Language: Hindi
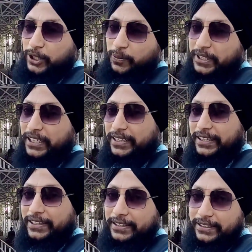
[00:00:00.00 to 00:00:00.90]
अब ये तो पता
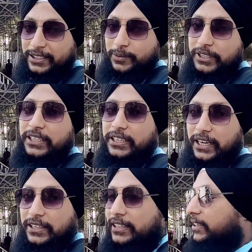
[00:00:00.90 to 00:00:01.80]
लगेगा देते समय कि
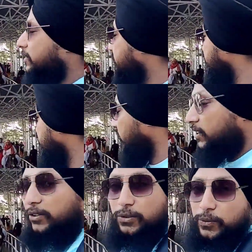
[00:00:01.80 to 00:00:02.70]
क्या दे रहे हैं
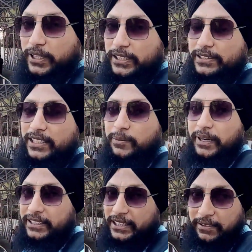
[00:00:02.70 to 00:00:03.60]
अर्ध कुमारी से
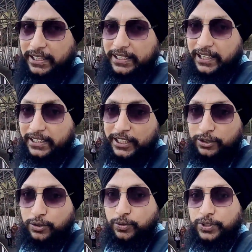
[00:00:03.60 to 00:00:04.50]
बैटरी वाली गाड़ियाँ
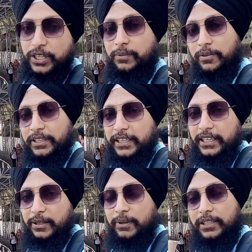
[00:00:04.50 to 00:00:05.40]
शुरू हुई हैं भवन के
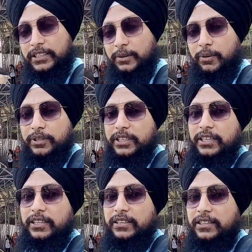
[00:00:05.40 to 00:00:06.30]
लिए माता जी के भवन के
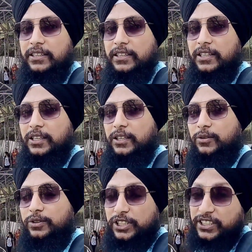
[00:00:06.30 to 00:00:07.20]
लिए
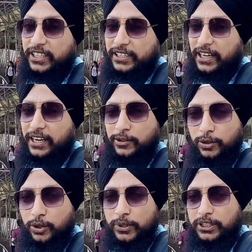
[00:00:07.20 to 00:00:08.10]
और जिसका किराया है
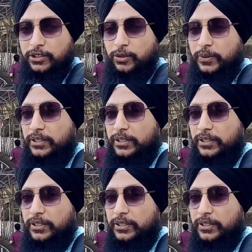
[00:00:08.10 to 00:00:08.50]
दो सौ पच्चीस